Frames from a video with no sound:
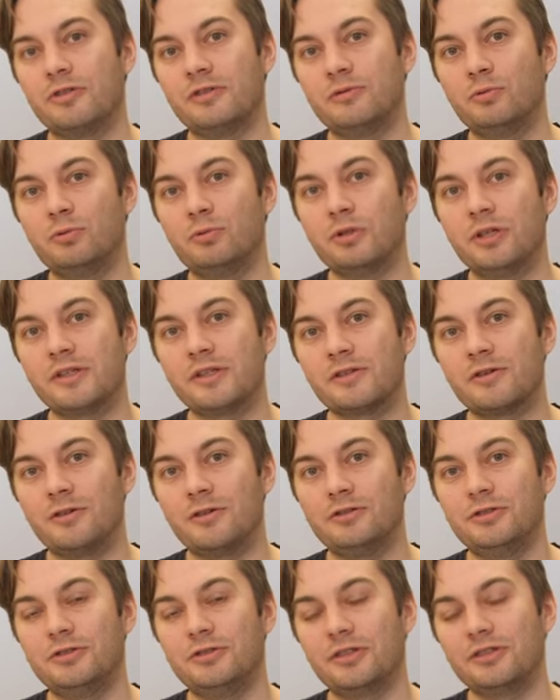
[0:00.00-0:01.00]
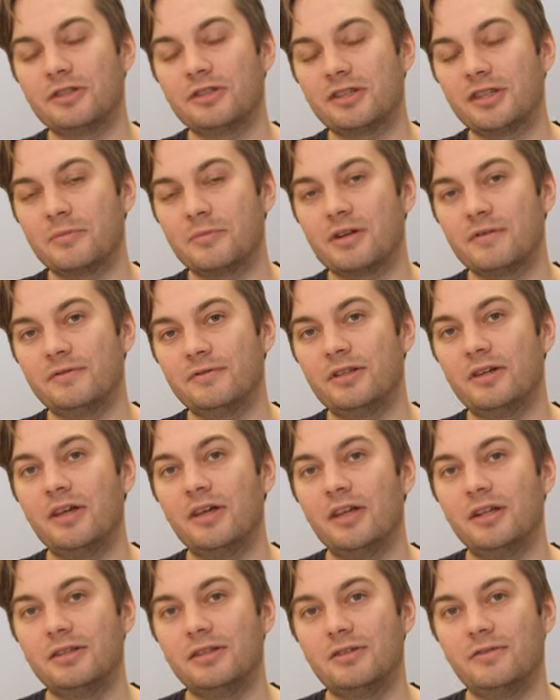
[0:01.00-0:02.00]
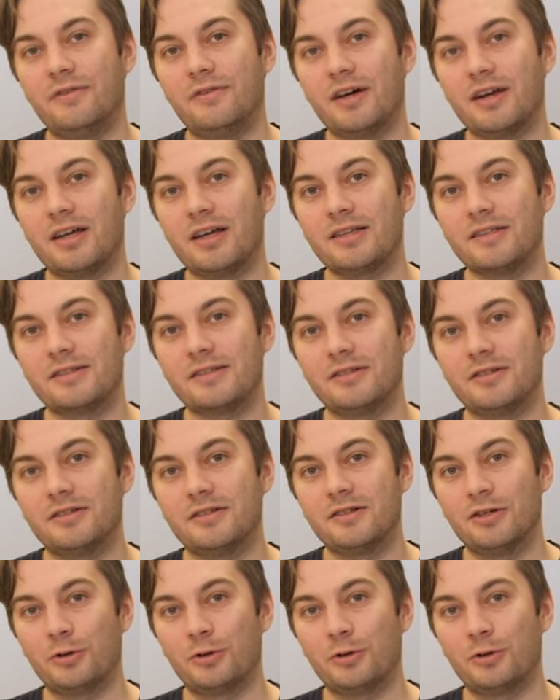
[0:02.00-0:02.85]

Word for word: długie schody to tak naprawdę dwa razy